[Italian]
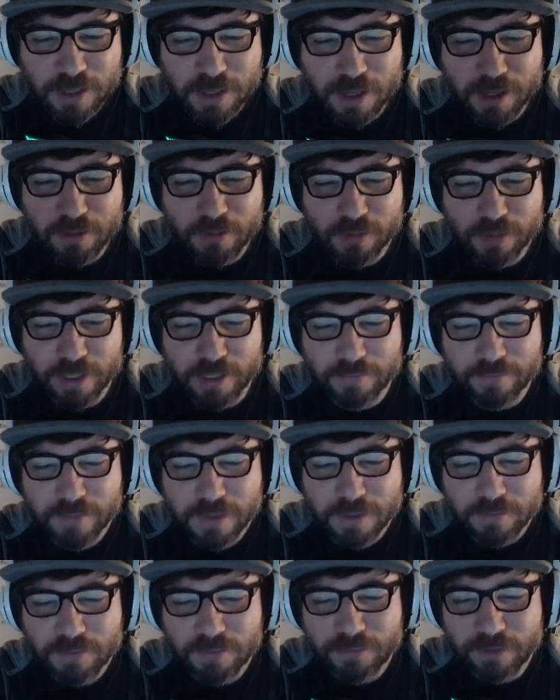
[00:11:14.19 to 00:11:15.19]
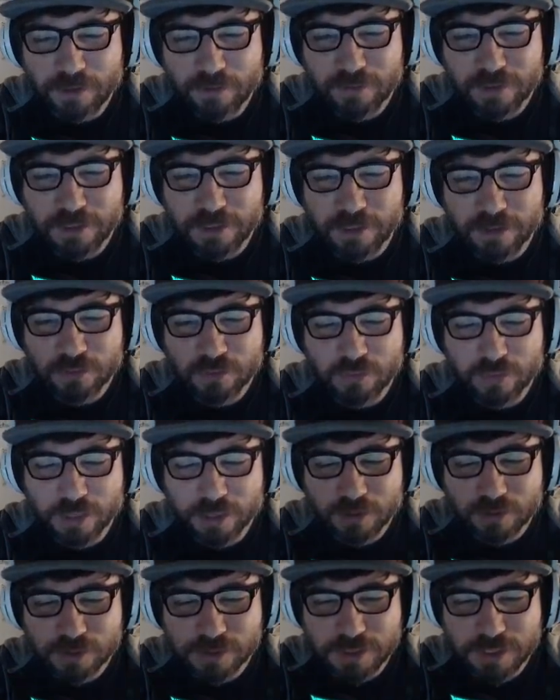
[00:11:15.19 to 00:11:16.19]
allora vi farò vedere
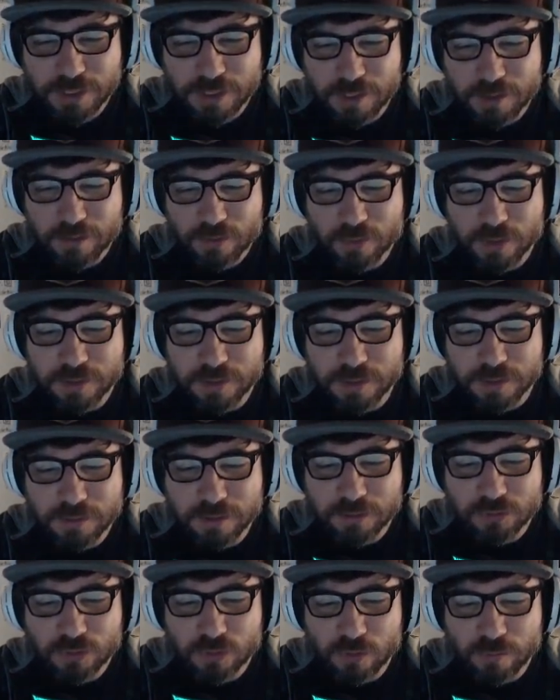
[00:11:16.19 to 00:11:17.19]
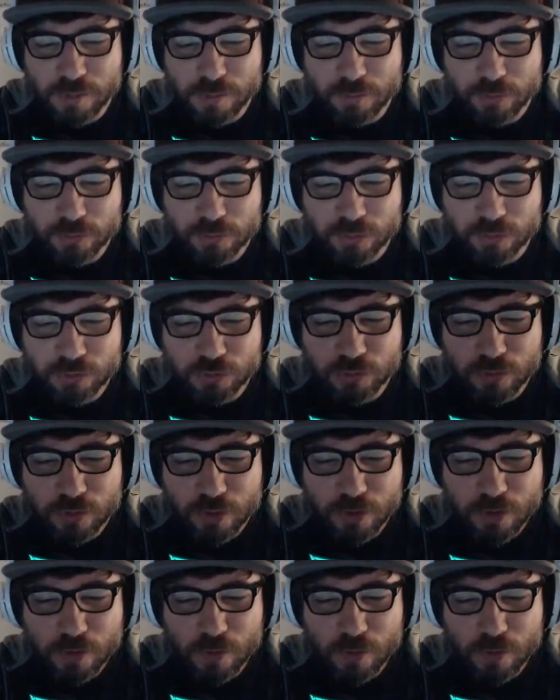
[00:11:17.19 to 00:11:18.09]
alcune cosine quindi intanto io mi butto giù